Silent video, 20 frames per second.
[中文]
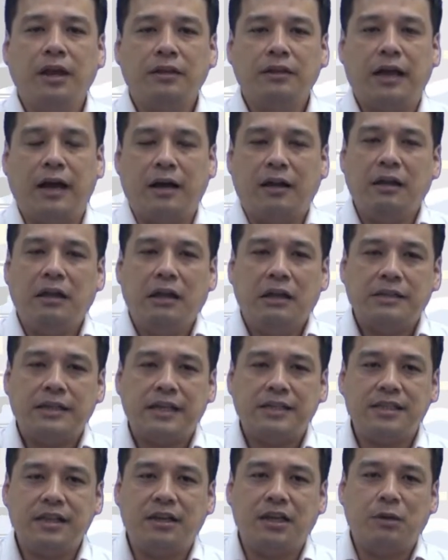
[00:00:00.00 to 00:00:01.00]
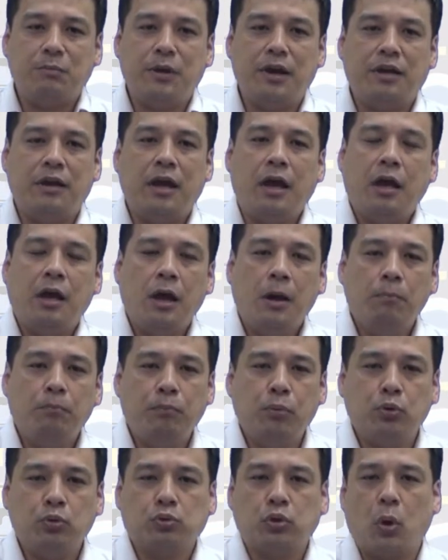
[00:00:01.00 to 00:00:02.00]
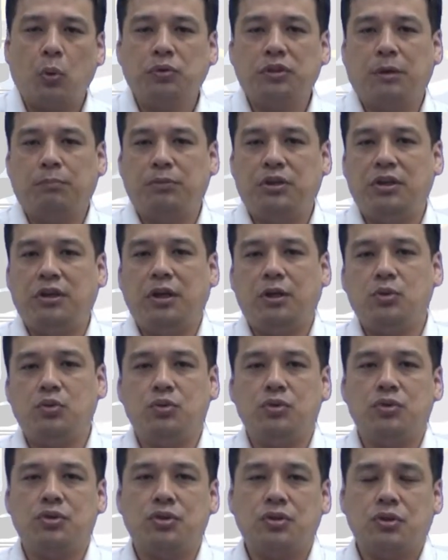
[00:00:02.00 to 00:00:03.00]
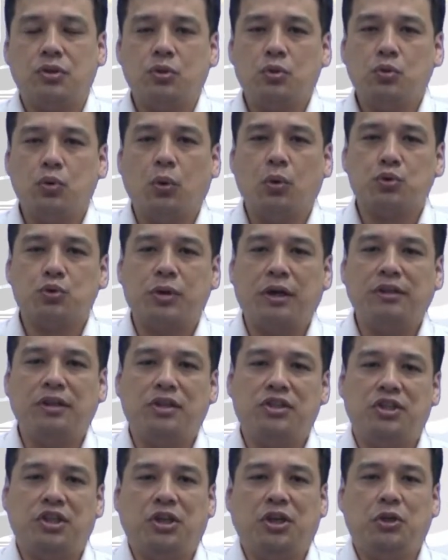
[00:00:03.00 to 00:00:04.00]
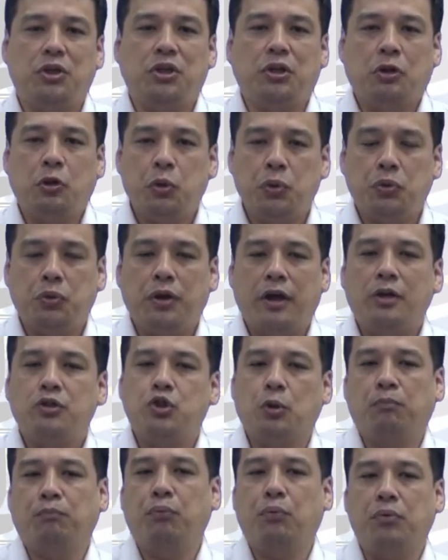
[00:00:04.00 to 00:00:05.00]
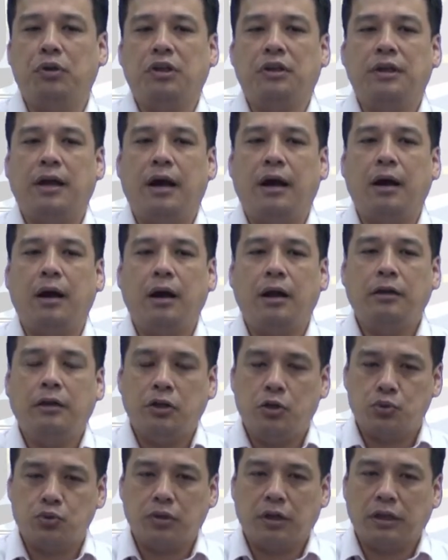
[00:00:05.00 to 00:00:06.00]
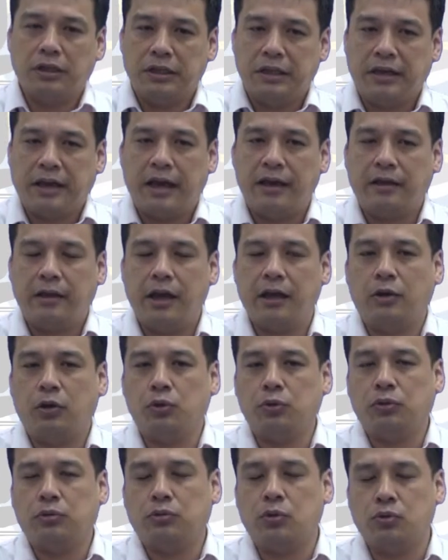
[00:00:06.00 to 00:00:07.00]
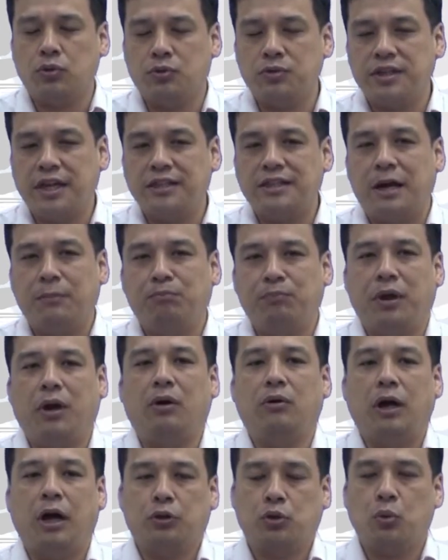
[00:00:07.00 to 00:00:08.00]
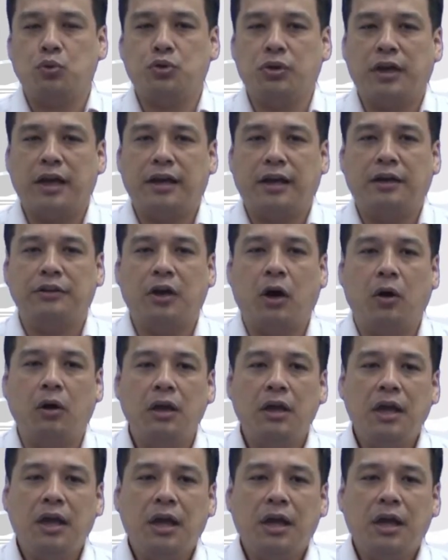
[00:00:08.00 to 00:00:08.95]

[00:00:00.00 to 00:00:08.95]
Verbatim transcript: 那在这里面呢，不同的 pH 值，弱酸的解离率呢就不一样。例如，你看可以从这张表啊，同学可以看到